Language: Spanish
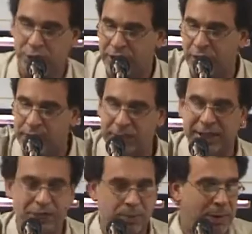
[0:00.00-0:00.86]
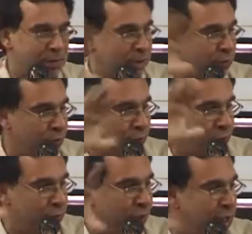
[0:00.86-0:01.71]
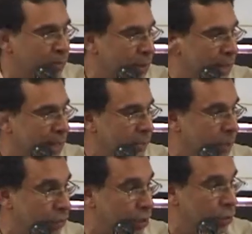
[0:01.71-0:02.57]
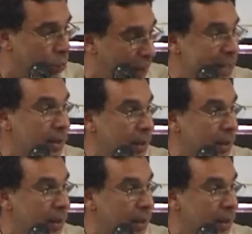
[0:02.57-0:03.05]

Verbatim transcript: no es que con la migración vamos a solucionar el problema de la población en Uruguay,